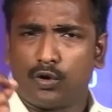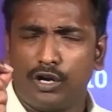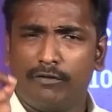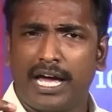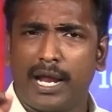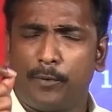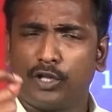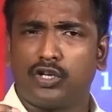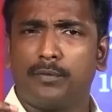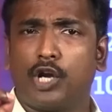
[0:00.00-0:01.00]
రెండు వేల
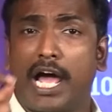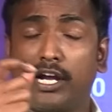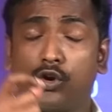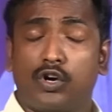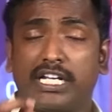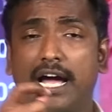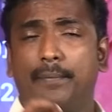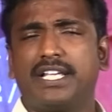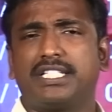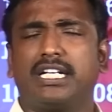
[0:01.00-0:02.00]
పంతొమ్మిదిలో ఆయన నూట
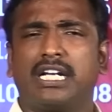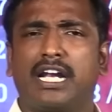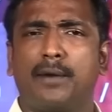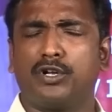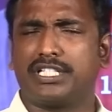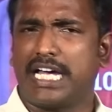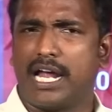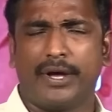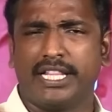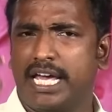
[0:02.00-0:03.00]
యాభై సీట్లు అన్నప్పుడు
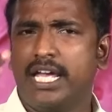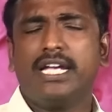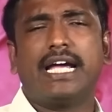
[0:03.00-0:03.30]
చాలామంది